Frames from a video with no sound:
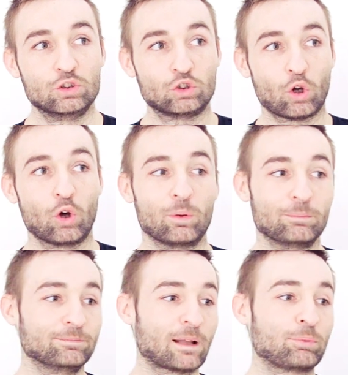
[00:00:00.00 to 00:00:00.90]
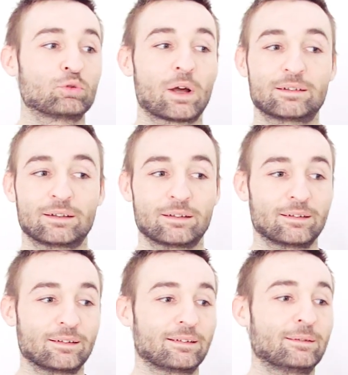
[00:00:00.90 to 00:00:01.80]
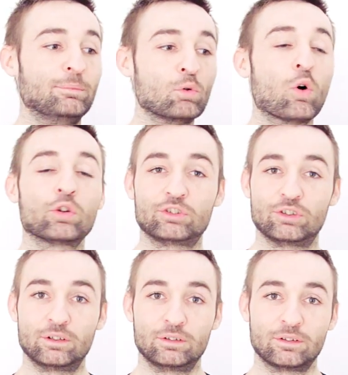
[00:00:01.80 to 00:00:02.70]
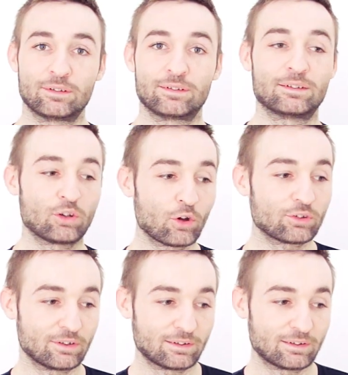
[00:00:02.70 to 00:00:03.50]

to na przykład z miłości z troski,